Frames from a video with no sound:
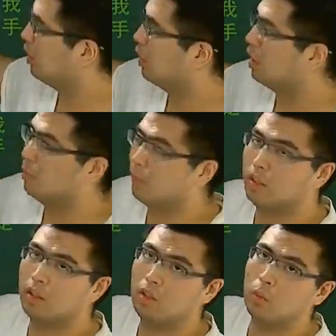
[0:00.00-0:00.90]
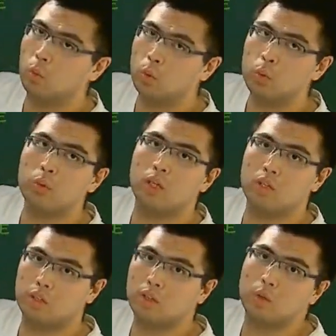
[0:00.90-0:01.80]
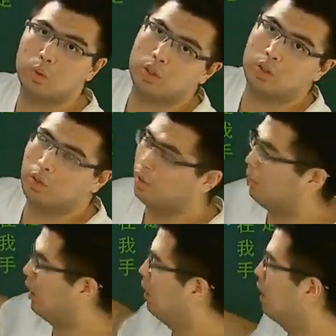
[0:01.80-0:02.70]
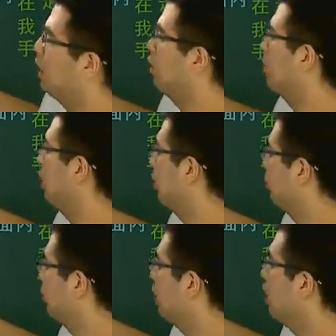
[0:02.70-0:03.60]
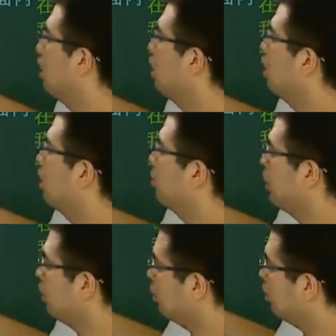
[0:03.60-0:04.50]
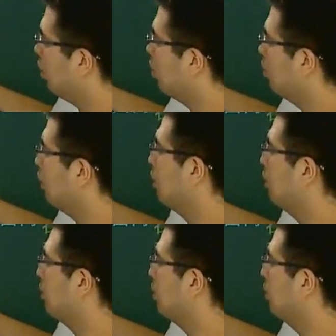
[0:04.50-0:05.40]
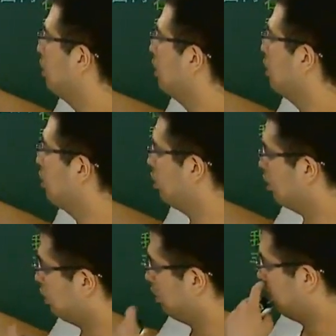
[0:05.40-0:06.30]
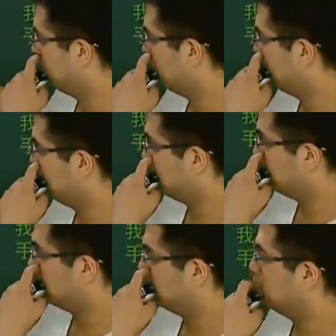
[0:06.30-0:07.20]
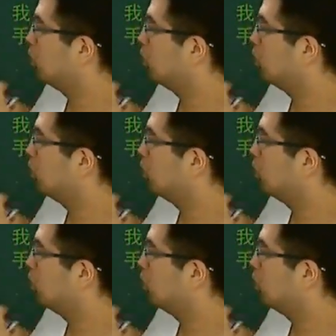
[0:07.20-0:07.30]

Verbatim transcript: 面内应该怎么？应该是无数条直线都垂直。来第三个，平行同一个平面的两条直线是可能垂直。